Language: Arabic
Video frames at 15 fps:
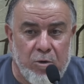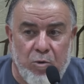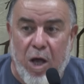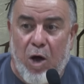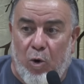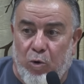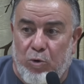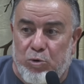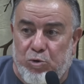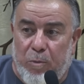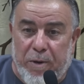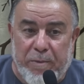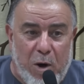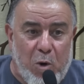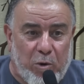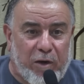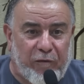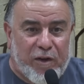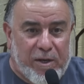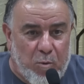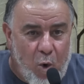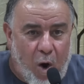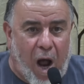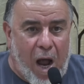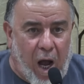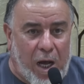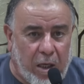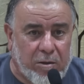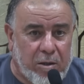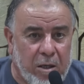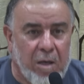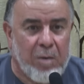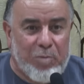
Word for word: ويخرجوا بموقف موحد